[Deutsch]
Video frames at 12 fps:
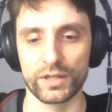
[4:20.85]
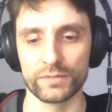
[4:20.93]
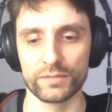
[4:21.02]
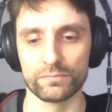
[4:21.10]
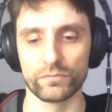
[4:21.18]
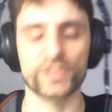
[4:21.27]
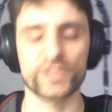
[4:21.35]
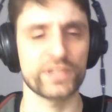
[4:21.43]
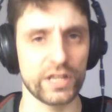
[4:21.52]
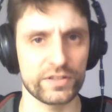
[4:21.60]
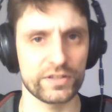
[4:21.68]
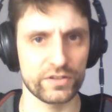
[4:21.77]
Ähm, was
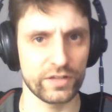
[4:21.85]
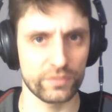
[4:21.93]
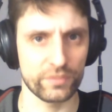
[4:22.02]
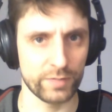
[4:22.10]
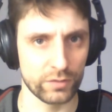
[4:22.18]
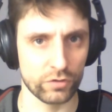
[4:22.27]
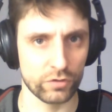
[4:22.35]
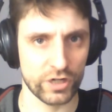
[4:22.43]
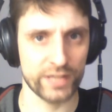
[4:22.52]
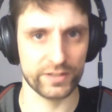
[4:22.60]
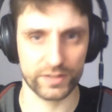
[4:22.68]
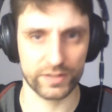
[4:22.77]
nicht heißt, dass die FDP nur
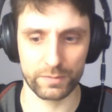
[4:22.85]
schlecht ist,